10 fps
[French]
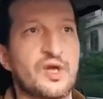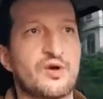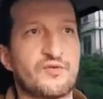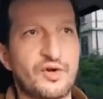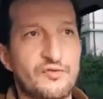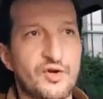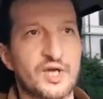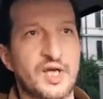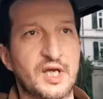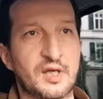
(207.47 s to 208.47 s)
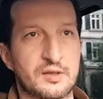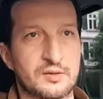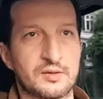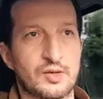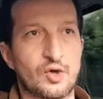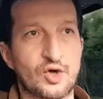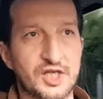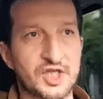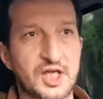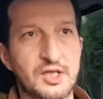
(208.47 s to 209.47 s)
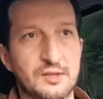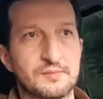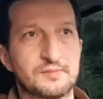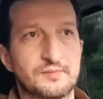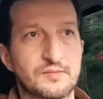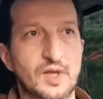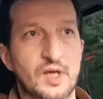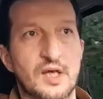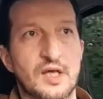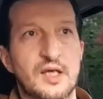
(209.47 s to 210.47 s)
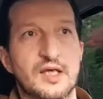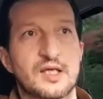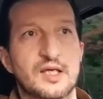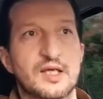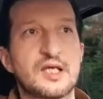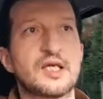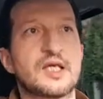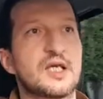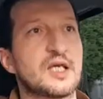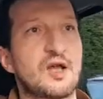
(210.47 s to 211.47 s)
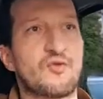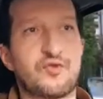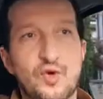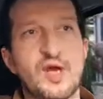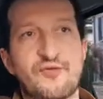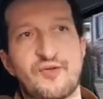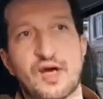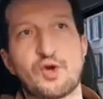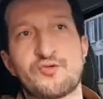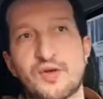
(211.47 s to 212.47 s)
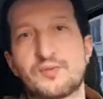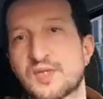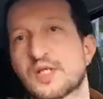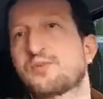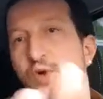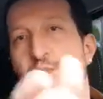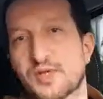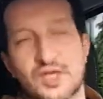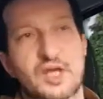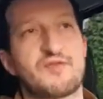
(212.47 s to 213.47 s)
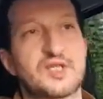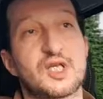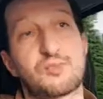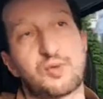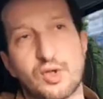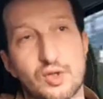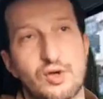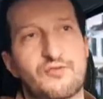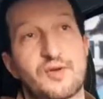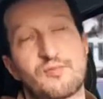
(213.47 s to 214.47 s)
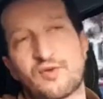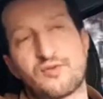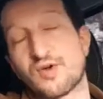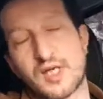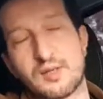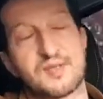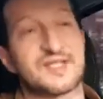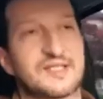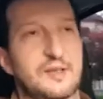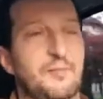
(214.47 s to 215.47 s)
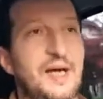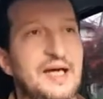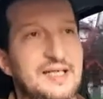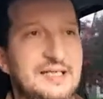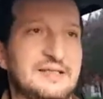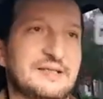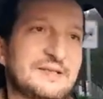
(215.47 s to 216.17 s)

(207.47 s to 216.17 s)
Wolverine Origin, il voulait faire le film Deadpool, parce qu'il y avait Deadpool dans le film Wolverine, mais c'était pas...